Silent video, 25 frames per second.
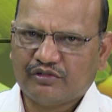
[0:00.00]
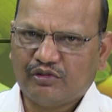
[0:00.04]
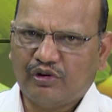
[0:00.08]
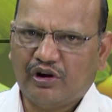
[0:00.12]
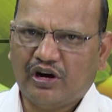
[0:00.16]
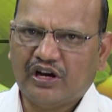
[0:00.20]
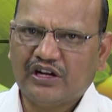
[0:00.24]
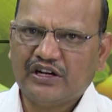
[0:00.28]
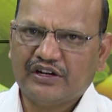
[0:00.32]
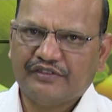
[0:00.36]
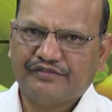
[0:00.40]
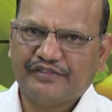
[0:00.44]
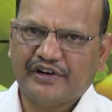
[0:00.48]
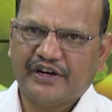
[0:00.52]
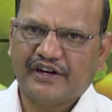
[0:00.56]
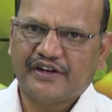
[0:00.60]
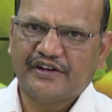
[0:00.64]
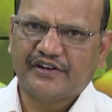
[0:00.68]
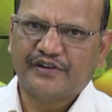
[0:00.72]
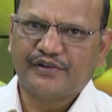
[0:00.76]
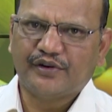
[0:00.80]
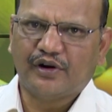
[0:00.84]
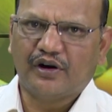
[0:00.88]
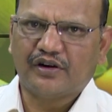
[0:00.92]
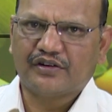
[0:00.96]
క్వాలిఫైడ్
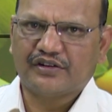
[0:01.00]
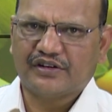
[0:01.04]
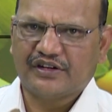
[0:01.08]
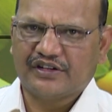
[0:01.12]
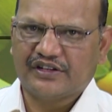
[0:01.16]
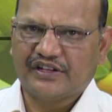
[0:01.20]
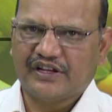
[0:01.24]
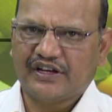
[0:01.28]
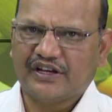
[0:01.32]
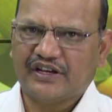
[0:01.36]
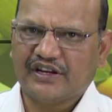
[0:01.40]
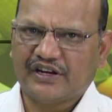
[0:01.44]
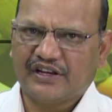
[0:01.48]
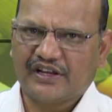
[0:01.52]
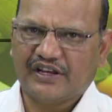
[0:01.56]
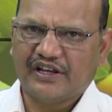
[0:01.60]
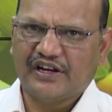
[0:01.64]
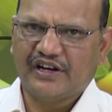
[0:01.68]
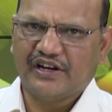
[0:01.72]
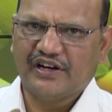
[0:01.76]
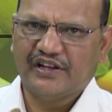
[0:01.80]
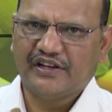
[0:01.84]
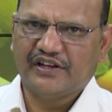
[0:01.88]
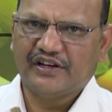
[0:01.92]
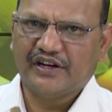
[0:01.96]
డాక్టర్ దగ్గరికి
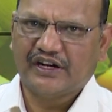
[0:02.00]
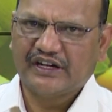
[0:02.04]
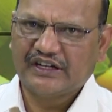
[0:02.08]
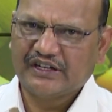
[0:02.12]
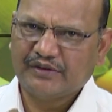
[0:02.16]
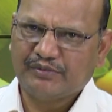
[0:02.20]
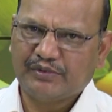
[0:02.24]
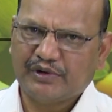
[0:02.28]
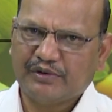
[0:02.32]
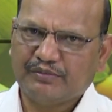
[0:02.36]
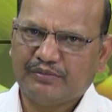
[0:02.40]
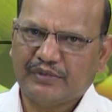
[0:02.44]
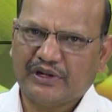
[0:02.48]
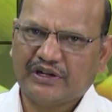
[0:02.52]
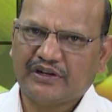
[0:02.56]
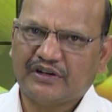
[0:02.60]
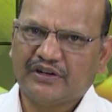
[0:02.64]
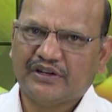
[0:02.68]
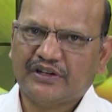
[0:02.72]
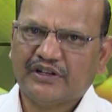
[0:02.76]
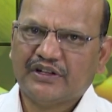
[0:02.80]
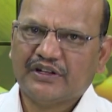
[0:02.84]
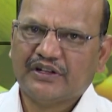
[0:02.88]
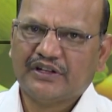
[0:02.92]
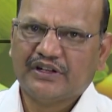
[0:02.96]
వెళ్ళి అంటే ఇప్పుడు మన
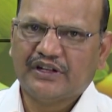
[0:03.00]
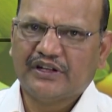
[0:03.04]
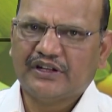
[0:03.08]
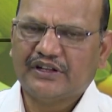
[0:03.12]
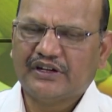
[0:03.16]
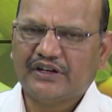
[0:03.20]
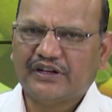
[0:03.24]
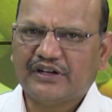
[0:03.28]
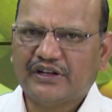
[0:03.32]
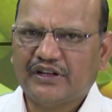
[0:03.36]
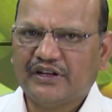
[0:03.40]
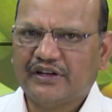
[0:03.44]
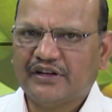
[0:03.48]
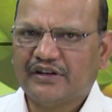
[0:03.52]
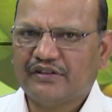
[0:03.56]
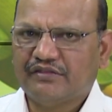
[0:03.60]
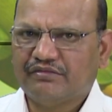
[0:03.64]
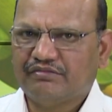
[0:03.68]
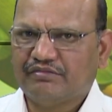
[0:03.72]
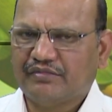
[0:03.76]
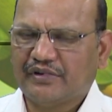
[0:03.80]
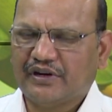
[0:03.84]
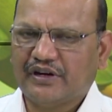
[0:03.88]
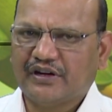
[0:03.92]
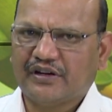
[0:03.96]
ఏంటంటే
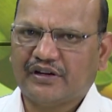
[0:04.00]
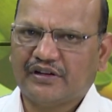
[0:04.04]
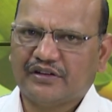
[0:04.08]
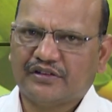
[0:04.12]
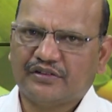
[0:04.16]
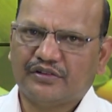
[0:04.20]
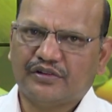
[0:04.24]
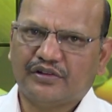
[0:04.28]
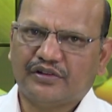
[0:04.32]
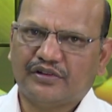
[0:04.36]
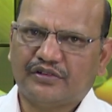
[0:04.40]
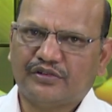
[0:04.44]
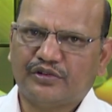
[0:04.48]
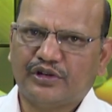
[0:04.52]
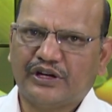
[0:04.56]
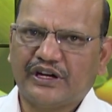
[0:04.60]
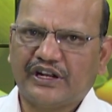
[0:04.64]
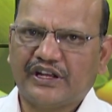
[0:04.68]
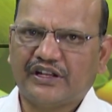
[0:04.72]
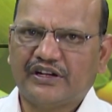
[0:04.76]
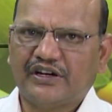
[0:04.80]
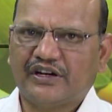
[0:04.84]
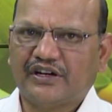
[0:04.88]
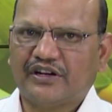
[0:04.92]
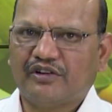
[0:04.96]
వాళ్ళకి
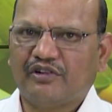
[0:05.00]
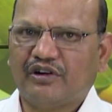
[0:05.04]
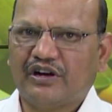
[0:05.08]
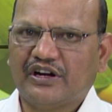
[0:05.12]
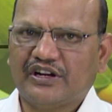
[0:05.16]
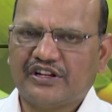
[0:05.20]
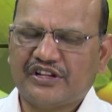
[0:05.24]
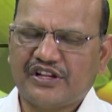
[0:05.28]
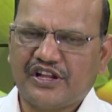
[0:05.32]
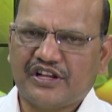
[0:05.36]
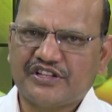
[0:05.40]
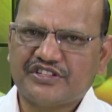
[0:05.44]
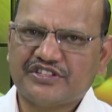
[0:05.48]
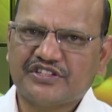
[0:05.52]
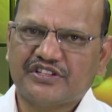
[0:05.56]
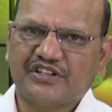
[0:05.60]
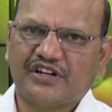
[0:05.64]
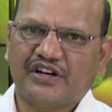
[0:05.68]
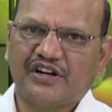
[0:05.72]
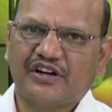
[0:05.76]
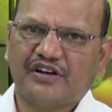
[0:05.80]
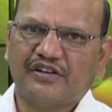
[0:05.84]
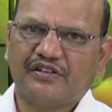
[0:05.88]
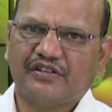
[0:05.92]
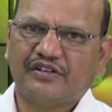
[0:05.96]
దొరికినట్టు వాళ్ళకి నచ్చిన
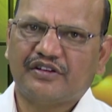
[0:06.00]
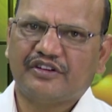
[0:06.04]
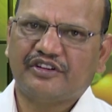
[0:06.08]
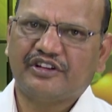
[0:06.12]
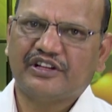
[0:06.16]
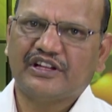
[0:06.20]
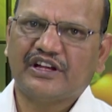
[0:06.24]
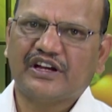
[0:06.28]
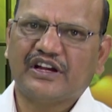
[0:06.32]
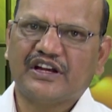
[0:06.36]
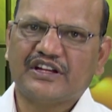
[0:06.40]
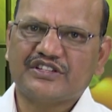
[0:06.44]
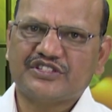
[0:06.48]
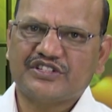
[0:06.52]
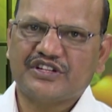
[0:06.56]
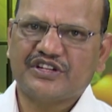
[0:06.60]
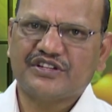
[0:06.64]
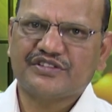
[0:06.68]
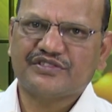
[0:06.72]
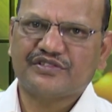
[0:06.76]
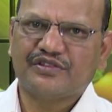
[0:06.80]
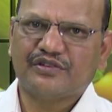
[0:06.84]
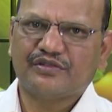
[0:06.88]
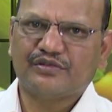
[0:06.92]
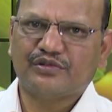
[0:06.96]
విధంగా
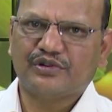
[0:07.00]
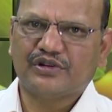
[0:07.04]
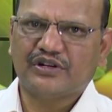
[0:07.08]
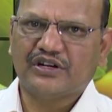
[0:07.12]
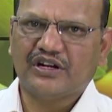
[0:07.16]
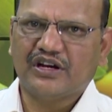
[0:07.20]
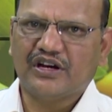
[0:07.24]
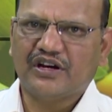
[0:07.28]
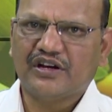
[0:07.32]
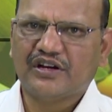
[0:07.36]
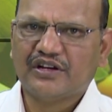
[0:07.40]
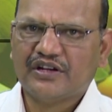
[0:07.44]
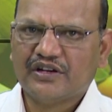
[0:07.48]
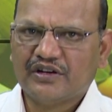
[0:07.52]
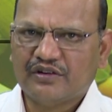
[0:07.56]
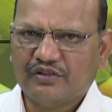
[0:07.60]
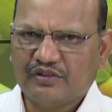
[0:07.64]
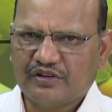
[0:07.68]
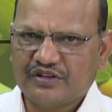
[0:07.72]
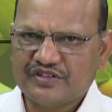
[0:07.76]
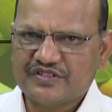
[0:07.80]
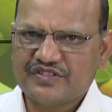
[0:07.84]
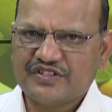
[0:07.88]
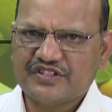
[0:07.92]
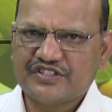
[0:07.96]
చేసుకోకుండా
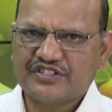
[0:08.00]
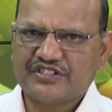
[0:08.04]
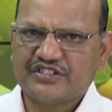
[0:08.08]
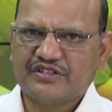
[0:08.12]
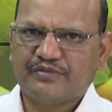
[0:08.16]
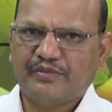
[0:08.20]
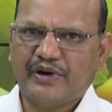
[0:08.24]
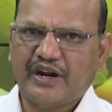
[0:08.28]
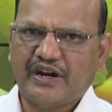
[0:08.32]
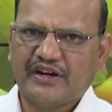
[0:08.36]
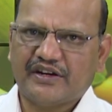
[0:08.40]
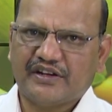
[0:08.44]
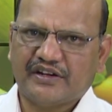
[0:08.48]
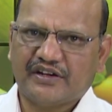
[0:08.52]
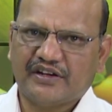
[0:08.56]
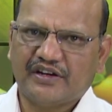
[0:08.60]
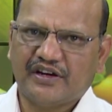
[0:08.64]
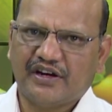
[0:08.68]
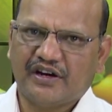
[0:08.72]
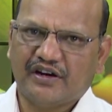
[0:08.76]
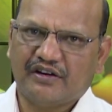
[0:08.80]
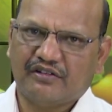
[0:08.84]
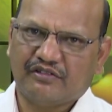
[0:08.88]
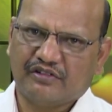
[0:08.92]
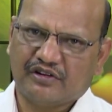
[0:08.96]
ఒక
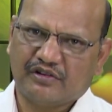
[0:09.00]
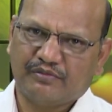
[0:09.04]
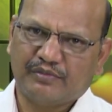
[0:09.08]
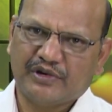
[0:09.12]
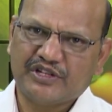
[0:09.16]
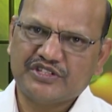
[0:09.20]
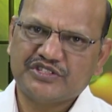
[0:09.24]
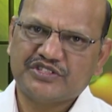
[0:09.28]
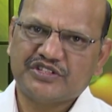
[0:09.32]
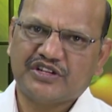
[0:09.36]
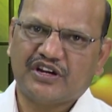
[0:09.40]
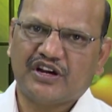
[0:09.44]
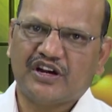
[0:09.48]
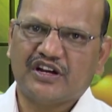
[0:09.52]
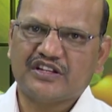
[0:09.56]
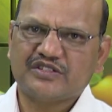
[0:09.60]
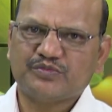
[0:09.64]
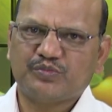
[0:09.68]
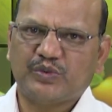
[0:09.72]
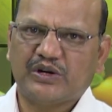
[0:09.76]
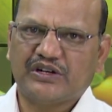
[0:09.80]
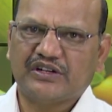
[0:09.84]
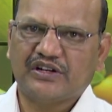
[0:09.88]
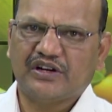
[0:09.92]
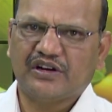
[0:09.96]
సిస్టమేటిక్గా ఒక మంచి
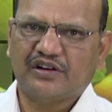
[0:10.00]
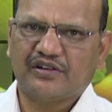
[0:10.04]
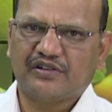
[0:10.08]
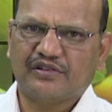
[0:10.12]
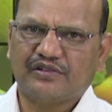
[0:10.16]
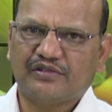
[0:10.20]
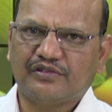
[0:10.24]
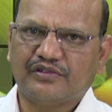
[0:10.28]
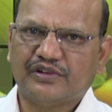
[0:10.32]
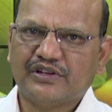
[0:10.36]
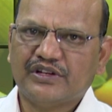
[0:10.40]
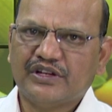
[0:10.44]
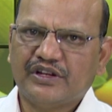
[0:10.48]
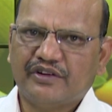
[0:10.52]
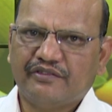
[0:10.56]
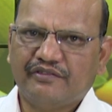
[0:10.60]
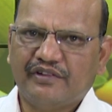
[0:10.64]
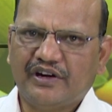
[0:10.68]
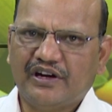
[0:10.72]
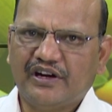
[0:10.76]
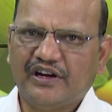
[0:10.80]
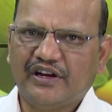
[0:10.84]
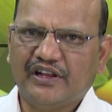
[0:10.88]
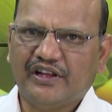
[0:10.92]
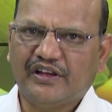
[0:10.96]
హాస్పిటల్కు
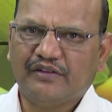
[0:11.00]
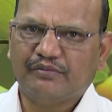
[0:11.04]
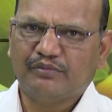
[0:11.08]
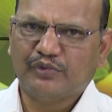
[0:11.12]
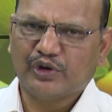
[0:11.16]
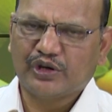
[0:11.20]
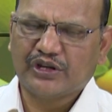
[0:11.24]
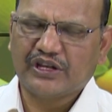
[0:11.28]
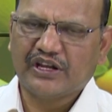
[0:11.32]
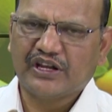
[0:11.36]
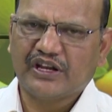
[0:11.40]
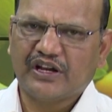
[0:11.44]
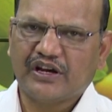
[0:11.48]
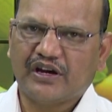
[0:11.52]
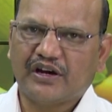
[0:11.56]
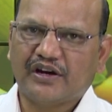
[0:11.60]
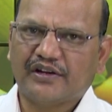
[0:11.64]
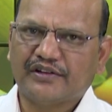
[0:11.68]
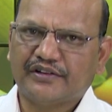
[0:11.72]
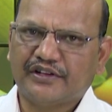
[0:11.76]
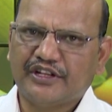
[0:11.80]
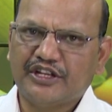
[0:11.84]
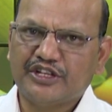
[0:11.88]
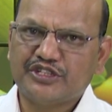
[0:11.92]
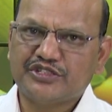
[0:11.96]
వెళ్ళి ముఖ్యంగా
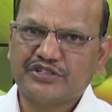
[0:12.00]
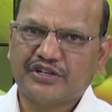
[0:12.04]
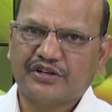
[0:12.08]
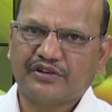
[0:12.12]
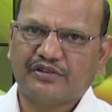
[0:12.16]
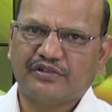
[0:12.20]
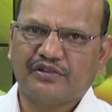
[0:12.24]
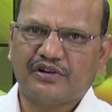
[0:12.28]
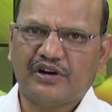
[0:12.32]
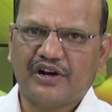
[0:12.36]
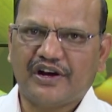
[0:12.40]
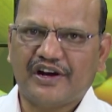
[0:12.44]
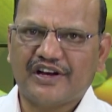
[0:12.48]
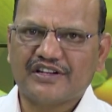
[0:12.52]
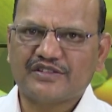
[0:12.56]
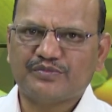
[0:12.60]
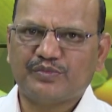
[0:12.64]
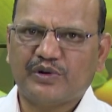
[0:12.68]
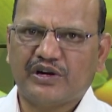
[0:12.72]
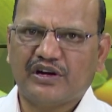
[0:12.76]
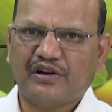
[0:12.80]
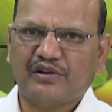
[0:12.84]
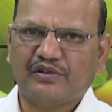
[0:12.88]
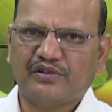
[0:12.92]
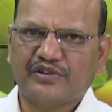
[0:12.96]
నేచర్ క్యూర్
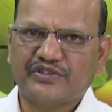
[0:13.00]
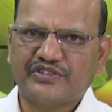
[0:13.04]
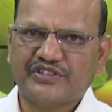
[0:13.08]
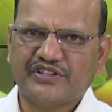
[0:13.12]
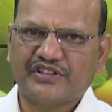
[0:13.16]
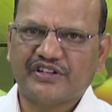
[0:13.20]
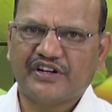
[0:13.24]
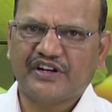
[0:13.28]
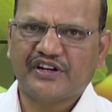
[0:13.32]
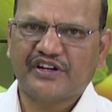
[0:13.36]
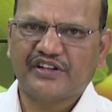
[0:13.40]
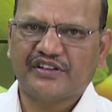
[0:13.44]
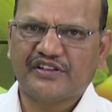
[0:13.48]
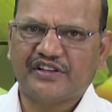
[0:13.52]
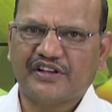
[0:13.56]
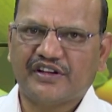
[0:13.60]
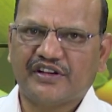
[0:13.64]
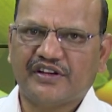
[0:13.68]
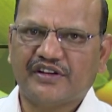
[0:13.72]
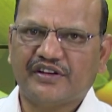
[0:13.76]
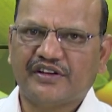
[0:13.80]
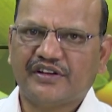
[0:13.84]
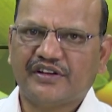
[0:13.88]
హాస్పిటల్కి వచ్చినట్టయితే